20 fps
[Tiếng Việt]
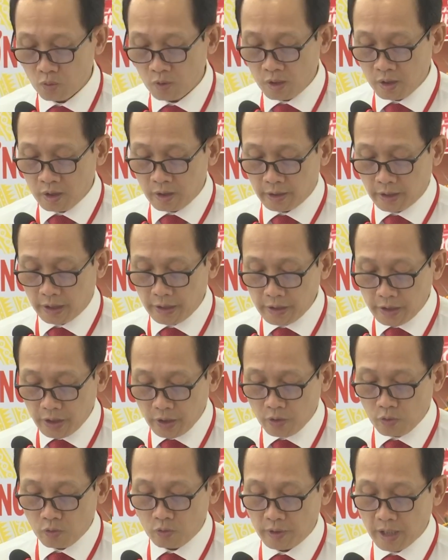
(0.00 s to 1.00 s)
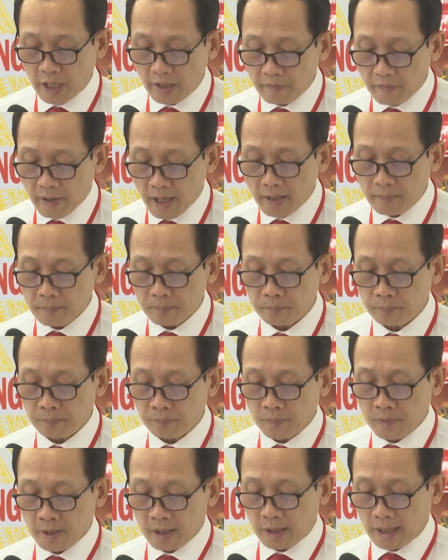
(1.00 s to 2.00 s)
nhiều đề tài nghiên cứu khoa học các cấp
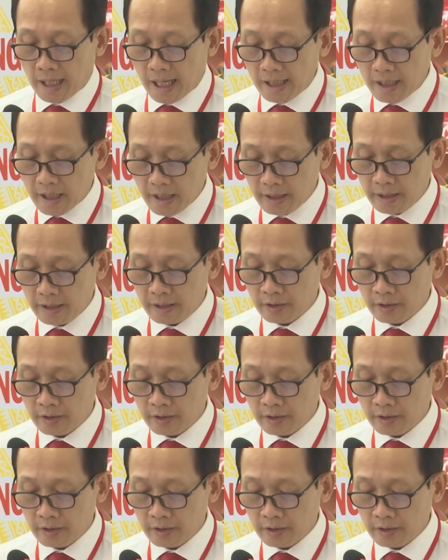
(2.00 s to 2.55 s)
có tính ứng dụng